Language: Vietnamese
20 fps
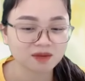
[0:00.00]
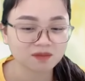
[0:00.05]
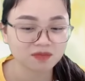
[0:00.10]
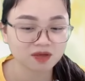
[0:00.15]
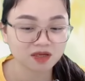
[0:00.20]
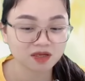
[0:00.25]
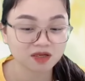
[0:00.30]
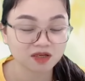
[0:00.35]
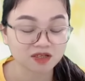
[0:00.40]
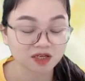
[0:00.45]

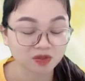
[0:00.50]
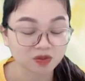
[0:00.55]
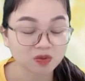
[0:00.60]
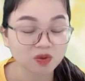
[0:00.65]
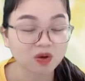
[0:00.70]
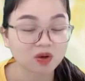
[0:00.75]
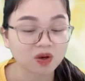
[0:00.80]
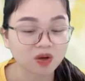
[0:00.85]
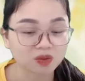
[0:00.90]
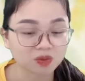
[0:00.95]
Yên tâm
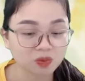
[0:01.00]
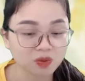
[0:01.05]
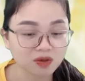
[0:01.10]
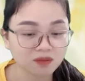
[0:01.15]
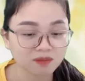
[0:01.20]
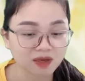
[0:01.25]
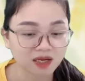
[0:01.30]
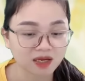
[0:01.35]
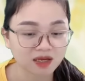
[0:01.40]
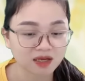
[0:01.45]
đi, nhà tôi còn
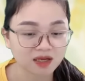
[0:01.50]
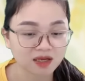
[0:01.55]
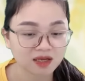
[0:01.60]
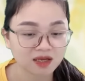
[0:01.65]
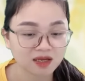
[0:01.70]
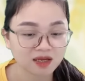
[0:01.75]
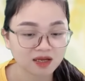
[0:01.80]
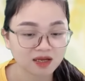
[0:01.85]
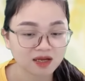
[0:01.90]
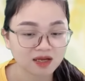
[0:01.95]
lọ thuốc
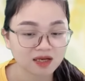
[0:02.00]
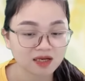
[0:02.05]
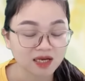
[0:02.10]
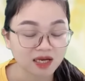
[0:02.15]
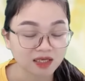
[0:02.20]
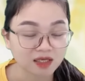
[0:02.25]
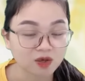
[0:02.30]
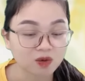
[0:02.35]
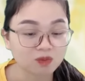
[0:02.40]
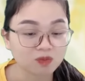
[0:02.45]
mà
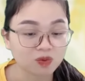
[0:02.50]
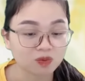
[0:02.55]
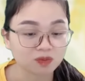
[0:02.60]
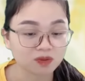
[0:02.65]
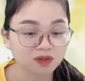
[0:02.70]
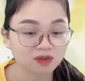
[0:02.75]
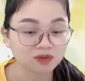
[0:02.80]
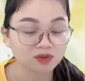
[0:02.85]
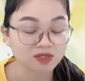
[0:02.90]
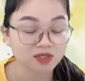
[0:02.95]
Anh
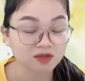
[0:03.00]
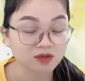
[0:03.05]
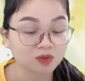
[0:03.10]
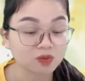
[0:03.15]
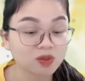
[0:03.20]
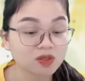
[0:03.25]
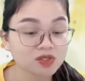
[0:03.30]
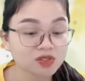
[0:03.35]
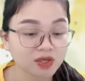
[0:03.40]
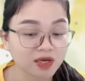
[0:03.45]
đau bụng
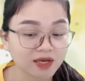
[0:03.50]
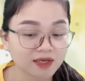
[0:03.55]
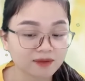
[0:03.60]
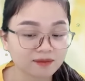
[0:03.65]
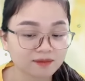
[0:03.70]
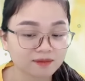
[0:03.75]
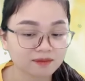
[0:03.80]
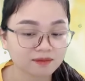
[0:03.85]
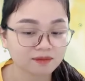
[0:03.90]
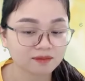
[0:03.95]
tôi sẽ đưa thuốc
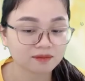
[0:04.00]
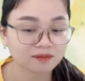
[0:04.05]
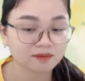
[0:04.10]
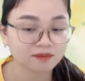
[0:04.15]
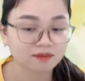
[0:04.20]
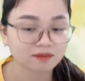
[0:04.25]
cho anh